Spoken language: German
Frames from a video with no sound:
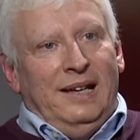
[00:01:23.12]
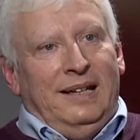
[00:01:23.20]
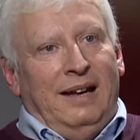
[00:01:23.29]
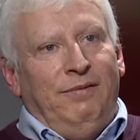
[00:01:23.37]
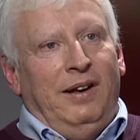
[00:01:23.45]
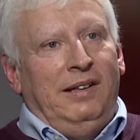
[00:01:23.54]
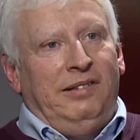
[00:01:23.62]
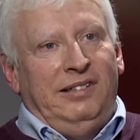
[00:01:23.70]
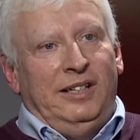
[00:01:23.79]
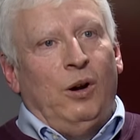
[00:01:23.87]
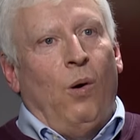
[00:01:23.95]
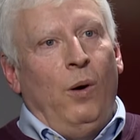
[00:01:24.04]
Denn wenn Sie
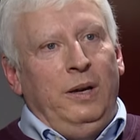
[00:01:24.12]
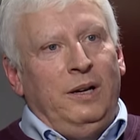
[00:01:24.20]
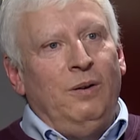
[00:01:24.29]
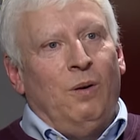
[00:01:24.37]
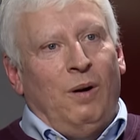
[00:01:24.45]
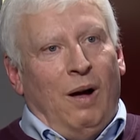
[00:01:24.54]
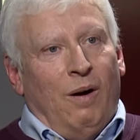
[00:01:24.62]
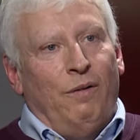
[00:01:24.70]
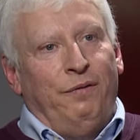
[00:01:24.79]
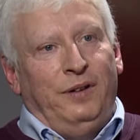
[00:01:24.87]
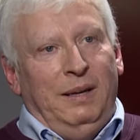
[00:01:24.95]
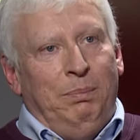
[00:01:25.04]
sich heute noch
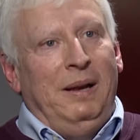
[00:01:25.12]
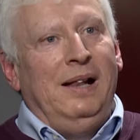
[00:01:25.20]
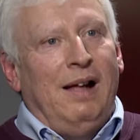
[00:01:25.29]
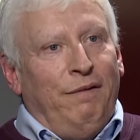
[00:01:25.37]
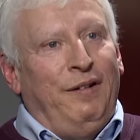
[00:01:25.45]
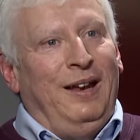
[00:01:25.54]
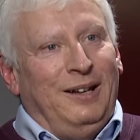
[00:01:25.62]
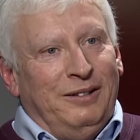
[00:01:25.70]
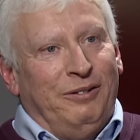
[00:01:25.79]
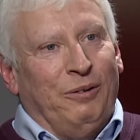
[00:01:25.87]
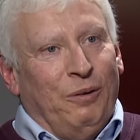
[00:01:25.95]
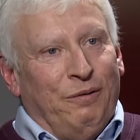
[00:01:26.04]
auf die Pilgerväter
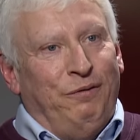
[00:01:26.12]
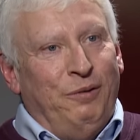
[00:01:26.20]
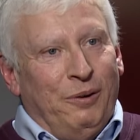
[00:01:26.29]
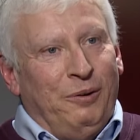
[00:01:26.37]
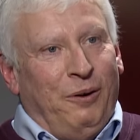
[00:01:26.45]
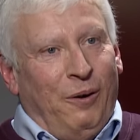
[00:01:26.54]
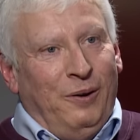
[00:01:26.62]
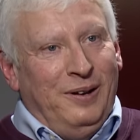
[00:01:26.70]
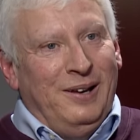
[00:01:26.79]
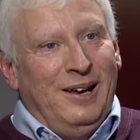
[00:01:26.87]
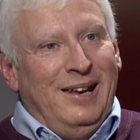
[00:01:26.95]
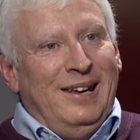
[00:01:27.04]
zurückführen
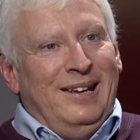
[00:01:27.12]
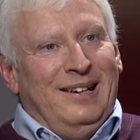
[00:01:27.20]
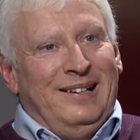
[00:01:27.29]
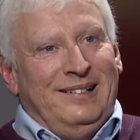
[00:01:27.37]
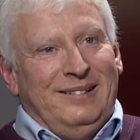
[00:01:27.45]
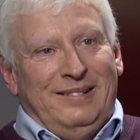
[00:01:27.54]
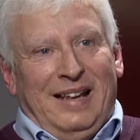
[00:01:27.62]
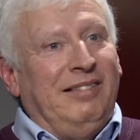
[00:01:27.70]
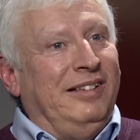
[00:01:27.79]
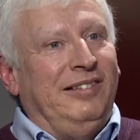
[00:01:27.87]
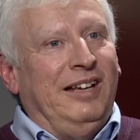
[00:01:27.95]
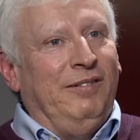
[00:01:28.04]
können, äh, dann
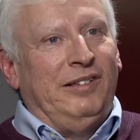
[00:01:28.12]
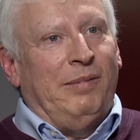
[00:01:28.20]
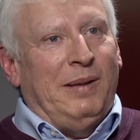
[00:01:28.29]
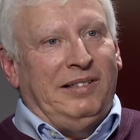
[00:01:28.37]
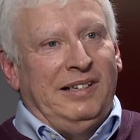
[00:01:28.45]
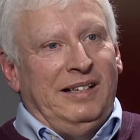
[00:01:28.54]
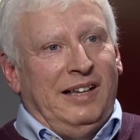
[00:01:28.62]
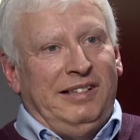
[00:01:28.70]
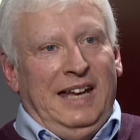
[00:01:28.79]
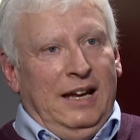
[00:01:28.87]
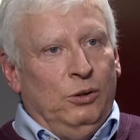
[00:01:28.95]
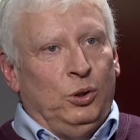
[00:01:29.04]
sind sie gewissermaßen das
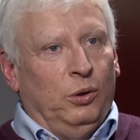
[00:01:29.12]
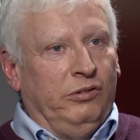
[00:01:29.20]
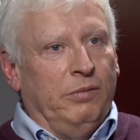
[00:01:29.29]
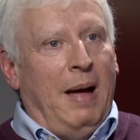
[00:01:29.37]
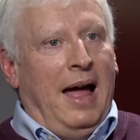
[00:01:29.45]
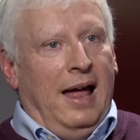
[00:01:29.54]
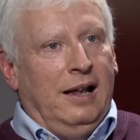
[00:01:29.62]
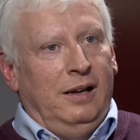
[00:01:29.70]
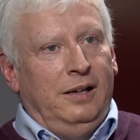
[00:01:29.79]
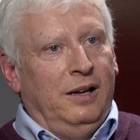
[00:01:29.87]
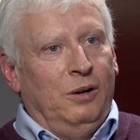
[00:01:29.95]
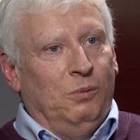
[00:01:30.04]
Gegenstück zum Adel
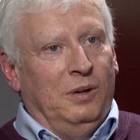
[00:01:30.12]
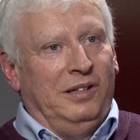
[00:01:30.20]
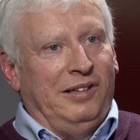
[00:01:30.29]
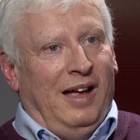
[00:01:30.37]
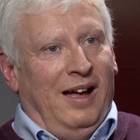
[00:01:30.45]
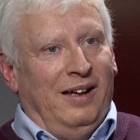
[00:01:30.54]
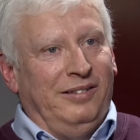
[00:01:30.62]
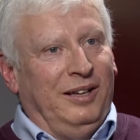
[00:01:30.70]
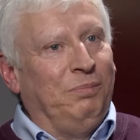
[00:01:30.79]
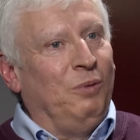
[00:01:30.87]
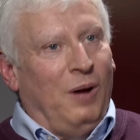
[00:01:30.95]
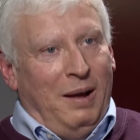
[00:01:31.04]
in den USA. Es
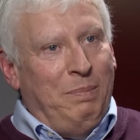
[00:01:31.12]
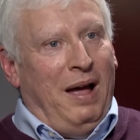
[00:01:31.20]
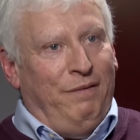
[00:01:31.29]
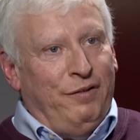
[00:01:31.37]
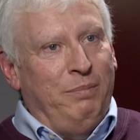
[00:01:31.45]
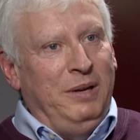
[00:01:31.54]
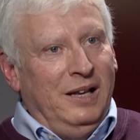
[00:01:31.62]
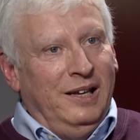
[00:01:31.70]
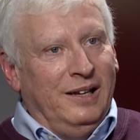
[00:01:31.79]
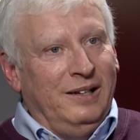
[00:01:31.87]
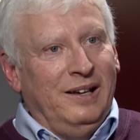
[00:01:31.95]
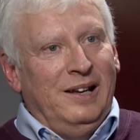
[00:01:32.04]
gibt noch ein paar
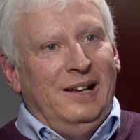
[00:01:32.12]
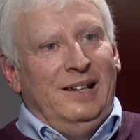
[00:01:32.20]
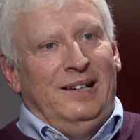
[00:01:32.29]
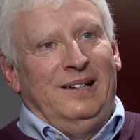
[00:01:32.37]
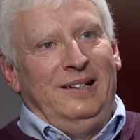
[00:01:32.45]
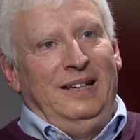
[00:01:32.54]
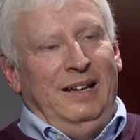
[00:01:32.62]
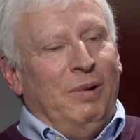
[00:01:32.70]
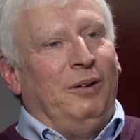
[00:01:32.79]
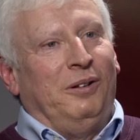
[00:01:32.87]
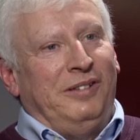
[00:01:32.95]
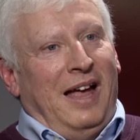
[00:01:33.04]
Familien, äh, die immer
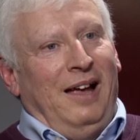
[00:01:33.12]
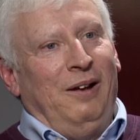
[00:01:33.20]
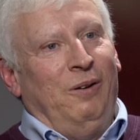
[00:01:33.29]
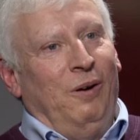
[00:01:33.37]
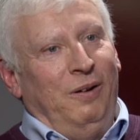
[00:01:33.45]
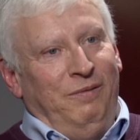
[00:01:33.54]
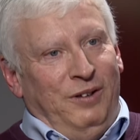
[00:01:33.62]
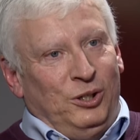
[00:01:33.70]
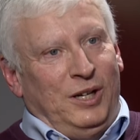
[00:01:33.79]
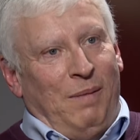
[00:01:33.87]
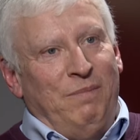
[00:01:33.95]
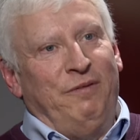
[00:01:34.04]
noch sagen können, wir
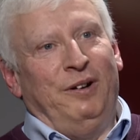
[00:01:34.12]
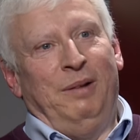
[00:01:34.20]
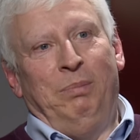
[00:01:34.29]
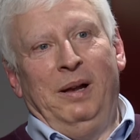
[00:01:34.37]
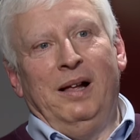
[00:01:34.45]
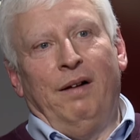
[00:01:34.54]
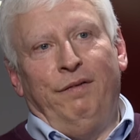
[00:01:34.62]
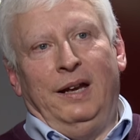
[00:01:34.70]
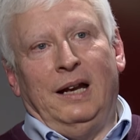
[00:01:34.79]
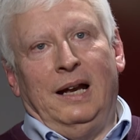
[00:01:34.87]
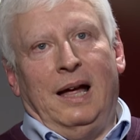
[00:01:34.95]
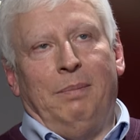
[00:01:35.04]
stammen von den
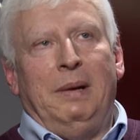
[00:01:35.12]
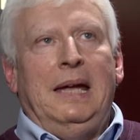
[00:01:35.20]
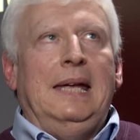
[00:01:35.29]
Pilgervätern ab.